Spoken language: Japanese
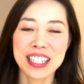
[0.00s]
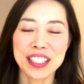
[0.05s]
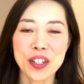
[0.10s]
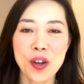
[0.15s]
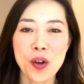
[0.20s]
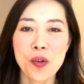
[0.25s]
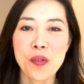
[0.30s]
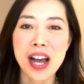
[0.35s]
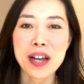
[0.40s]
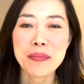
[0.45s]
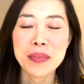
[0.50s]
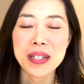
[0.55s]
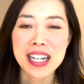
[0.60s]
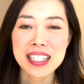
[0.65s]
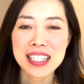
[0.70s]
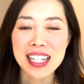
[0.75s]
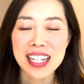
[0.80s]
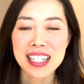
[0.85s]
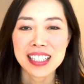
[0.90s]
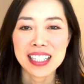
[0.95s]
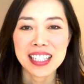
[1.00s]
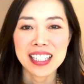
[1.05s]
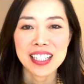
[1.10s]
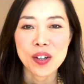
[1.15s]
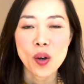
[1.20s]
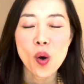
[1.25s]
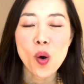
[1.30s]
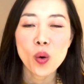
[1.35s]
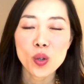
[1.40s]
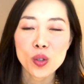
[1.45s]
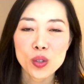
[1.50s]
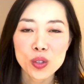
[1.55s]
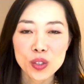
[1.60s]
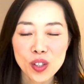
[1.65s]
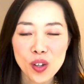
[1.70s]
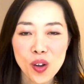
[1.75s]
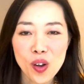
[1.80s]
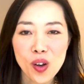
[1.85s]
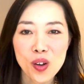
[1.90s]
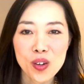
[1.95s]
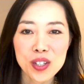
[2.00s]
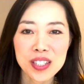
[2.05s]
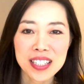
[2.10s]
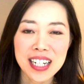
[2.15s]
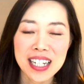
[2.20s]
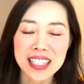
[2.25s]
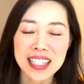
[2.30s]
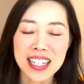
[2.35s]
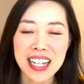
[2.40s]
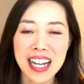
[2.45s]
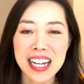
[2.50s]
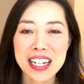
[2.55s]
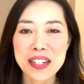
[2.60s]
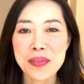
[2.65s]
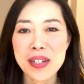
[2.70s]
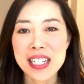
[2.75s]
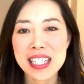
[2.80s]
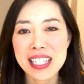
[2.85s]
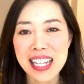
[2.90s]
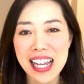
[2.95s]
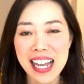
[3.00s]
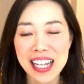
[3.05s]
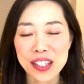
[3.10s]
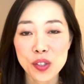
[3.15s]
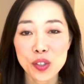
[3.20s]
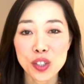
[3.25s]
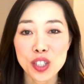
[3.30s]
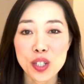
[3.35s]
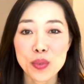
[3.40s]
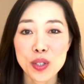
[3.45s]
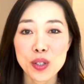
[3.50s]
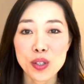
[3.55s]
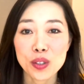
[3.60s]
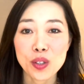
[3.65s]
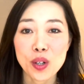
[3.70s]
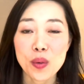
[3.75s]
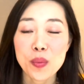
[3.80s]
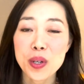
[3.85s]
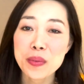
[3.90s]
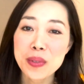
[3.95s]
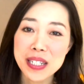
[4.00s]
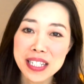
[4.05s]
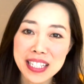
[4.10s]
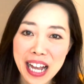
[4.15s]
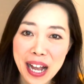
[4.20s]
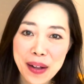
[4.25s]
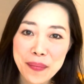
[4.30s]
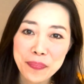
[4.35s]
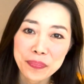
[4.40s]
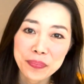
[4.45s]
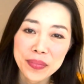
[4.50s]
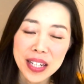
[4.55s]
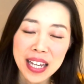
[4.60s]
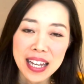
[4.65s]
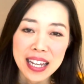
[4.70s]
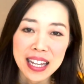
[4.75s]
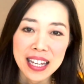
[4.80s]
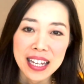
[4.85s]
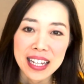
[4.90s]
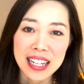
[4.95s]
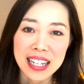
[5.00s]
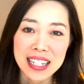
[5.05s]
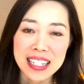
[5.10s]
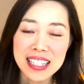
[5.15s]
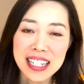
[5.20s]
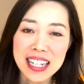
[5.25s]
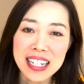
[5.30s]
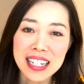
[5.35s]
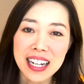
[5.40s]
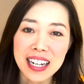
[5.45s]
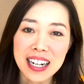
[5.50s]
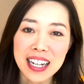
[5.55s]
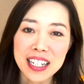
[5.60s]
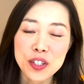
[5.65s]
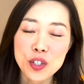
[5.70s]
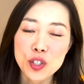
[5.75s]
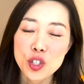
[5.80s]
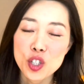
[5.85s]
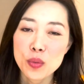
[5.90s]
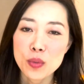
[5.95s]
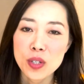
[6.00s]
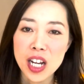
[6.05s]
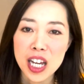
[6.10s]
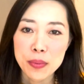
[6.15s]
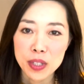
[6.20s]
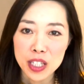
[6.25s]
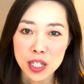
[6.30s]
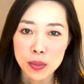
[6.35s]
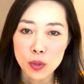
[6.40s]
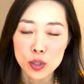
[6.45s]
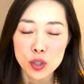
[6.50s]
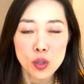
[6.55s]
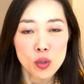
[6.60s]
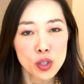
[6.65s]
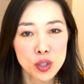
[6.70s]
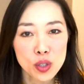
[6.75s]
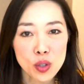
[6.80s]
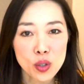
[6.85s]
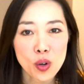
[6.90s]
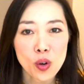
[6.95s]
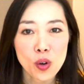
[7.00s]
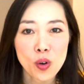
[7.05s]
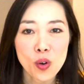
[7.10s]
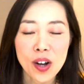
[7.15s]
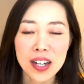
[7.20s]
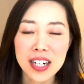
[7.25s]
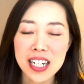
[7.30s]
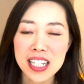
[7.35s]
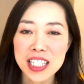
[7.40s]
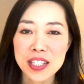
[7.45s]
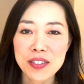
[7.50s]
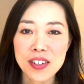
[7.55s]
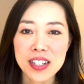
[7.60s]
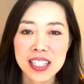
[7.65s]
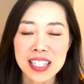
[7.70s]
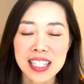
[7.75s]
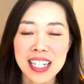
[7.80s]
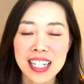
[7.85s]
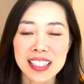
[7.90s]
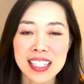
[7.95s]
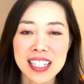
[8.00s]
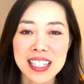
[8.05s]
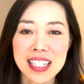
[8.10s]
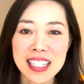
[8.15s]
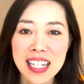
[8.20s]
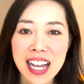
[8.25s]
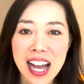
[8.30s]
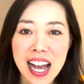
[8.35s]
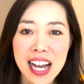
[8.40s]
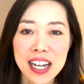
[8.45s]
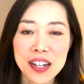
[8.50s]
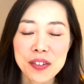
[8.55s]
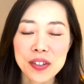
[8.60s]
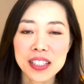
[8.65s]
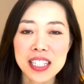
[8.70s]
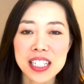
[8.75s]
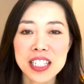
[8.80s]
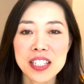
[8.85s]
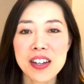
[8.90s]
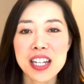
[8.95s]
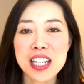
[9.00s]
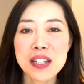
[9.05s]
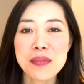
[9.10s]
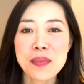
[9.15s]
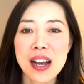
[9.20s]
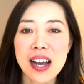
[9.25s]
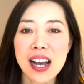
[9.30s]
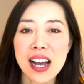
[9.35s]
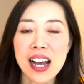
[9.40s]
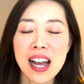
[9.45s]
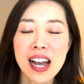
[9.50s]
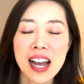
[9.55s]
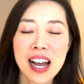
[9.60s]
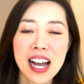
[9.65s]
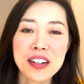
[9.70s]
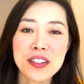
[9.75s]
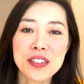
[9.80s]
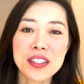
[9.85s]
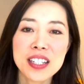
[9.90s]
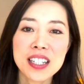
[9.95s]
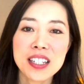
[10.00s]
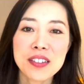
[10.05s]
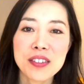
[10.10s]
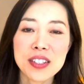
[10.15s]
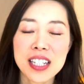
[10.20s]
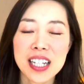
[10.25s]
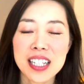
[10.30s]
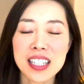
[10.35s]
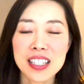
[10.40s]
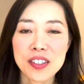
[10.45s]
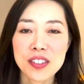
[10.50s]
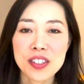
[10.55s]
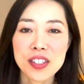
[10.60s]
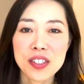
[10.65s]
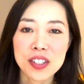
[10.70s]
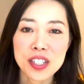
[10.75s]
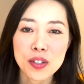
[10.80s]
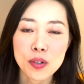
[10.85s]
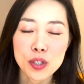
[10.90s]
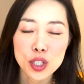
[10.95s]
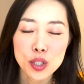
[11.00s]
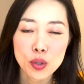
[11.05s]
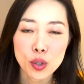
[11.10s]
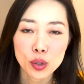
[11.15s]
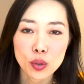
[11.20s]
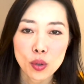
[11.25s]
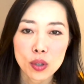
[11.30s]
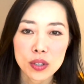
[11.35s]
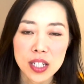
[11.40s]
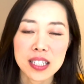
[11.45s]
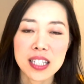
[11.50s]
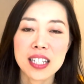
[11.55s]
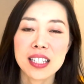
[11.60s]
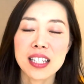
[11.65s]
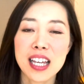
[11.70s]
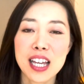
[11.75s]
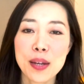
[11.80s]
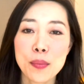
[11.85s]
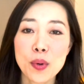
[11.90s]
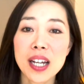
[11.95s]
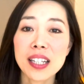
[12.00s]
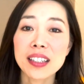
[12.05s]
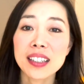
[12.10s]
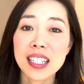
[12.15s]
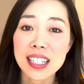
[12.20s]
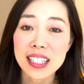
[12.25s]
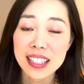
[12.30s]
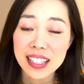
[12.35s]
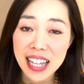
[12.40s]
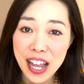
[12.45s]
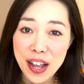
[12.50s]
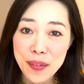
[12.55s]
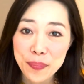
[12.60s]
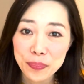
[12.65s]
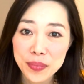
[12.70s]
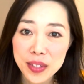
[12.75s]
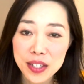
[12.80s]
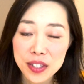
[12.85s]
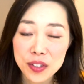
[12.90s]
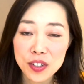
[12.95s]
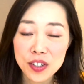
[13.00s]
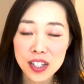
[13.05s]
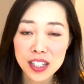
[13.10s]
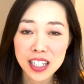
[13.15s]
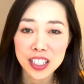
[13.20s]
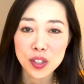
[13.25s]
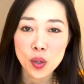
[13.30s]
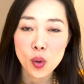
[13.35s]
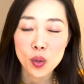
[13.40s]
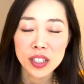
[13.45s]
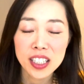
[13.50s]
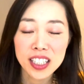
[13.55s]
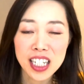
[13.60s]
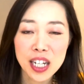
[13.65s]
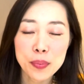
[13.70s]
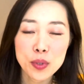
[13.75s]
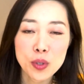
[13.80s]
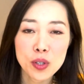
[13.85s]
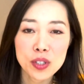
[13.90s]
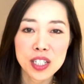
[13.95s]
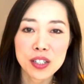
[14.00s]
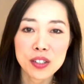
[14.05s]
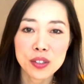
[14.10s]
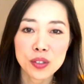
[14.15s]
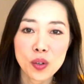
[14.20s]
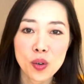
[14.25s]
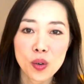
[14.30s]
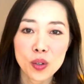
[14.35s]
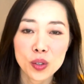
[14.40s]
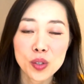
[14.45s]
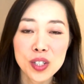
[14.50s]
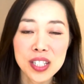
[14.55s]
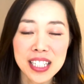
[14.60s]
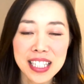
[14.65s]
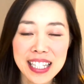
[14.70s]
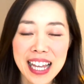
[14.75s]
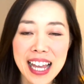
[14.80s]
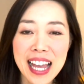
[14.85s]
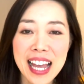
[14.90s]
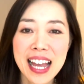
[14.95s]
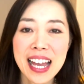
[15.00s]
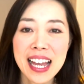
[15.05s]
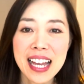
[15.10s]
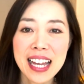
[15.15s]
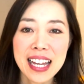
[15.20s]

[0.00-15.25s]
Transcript: 今日は皆さんに報告とお知らせがありまして撮ってみようと思いました以前から YouTube ライブでもちょこちょこお話はしてたんですが私は今ある企業さんと一緒にお仕事をさせてもらっていてその中の大きなプロジェクトとして